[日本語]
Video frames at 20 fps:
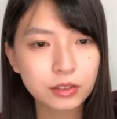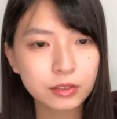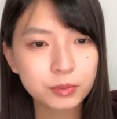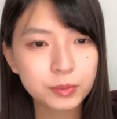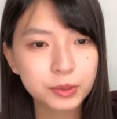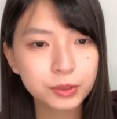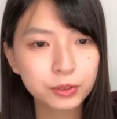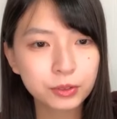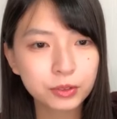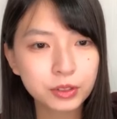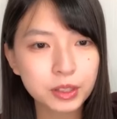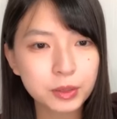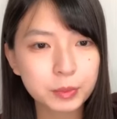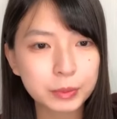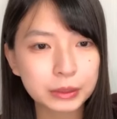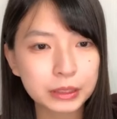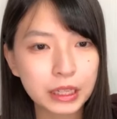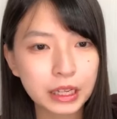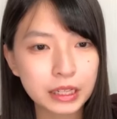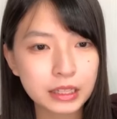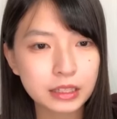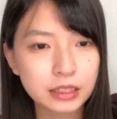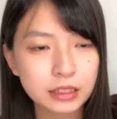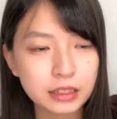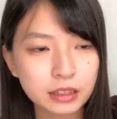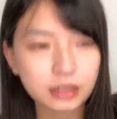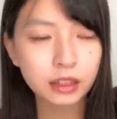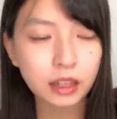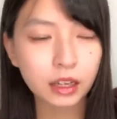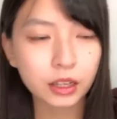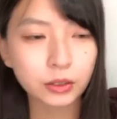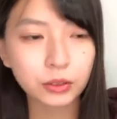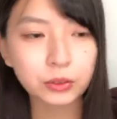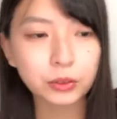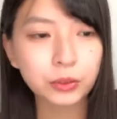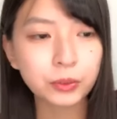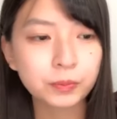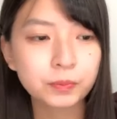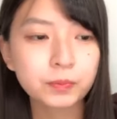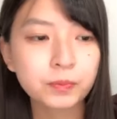いうものでもないんだけ
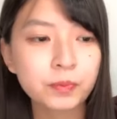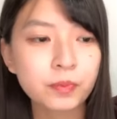ど